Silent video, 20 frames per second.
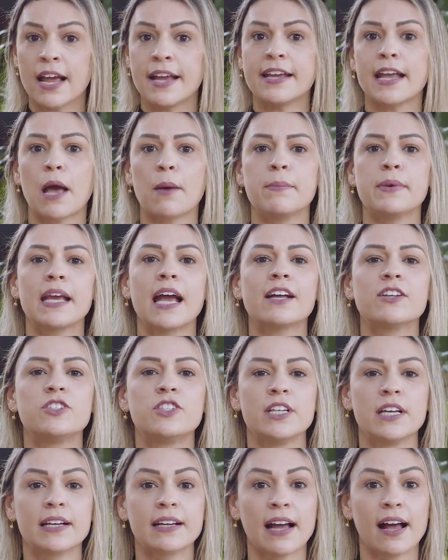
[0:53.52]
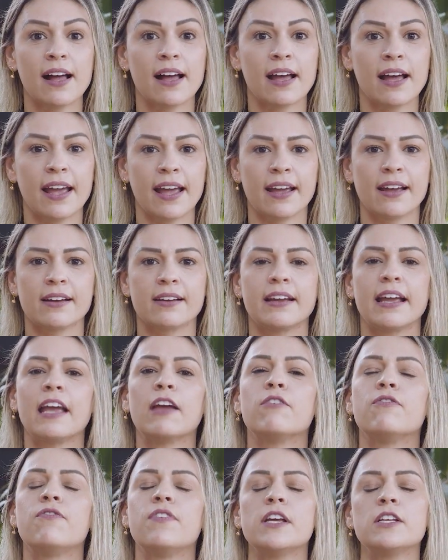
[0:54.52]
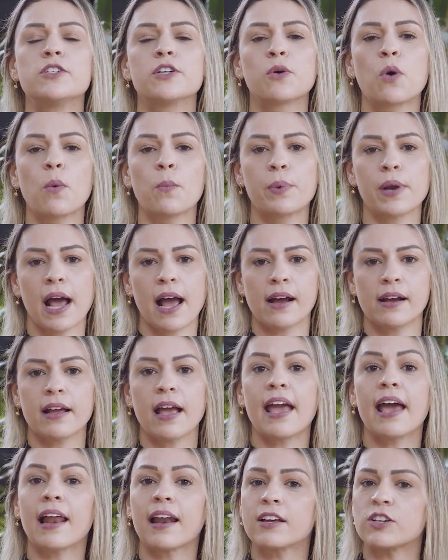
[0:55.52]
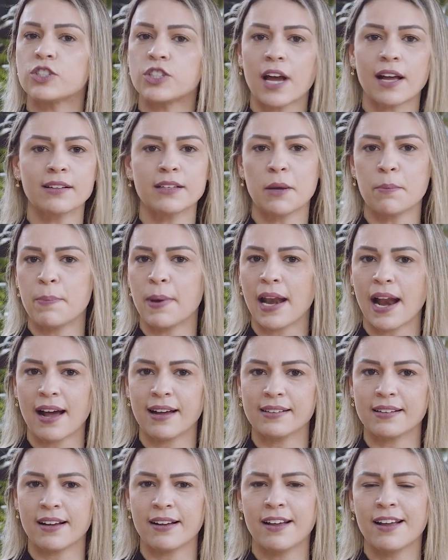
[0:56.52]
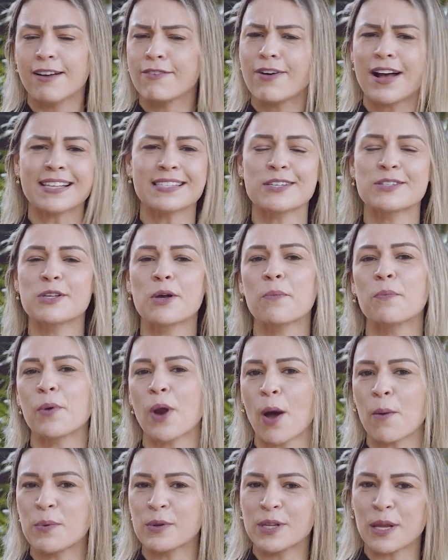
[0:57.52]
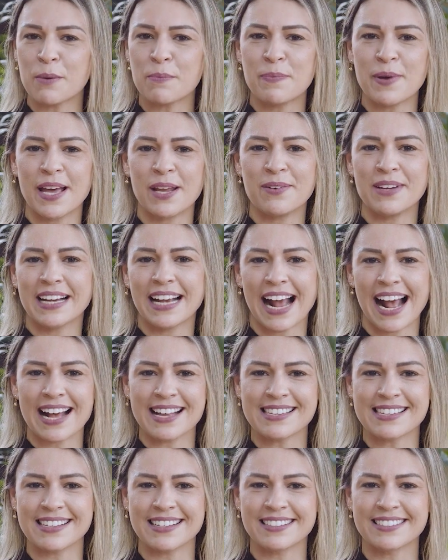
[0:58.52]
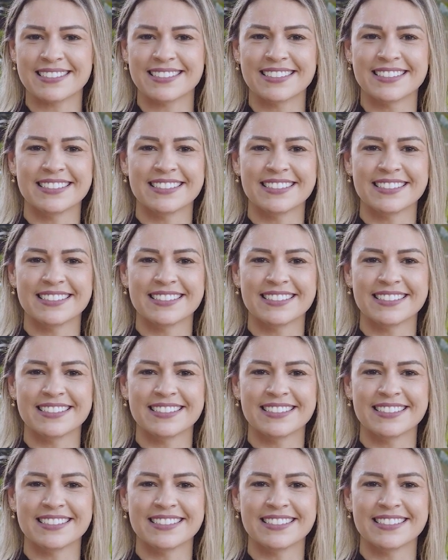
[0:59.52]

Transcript: E a minha dica é: evite comprar ela já temperada. Faça o seu próprio tempero em casa.